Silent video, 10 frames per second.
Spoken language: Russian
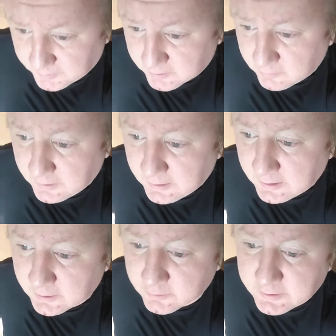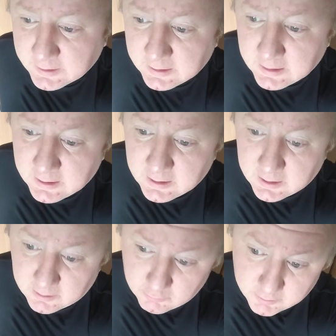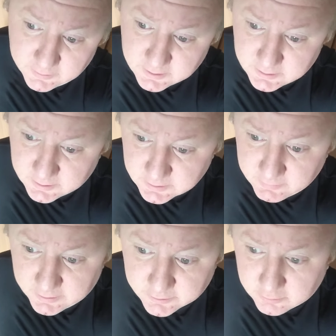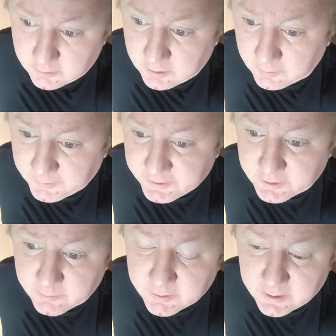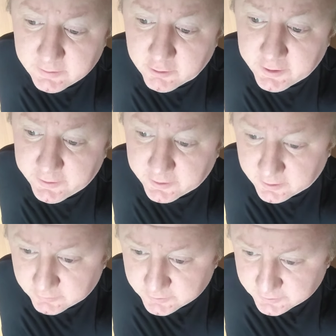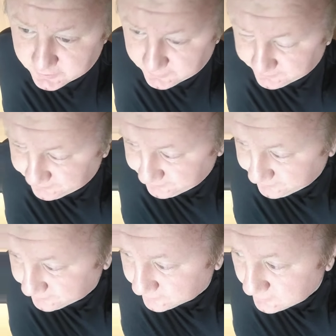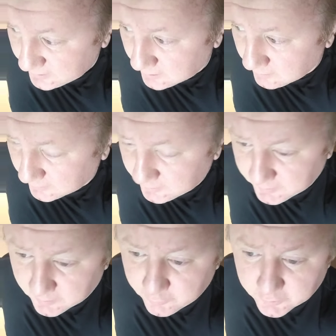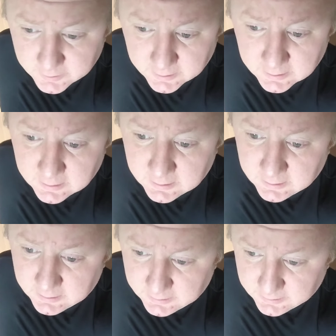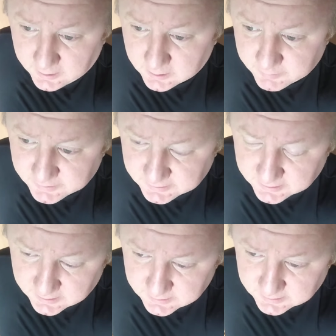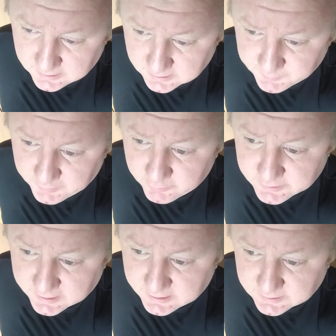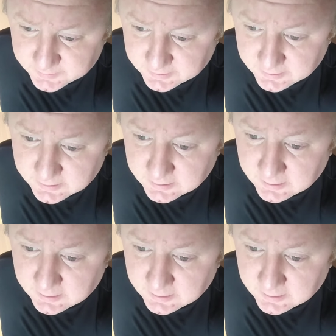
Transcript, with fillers: и Петров. То есть, ну, называют, что причина была его критика вот сейчас Владимира Путина. И якобы за, заказ, за спиной заказом стоит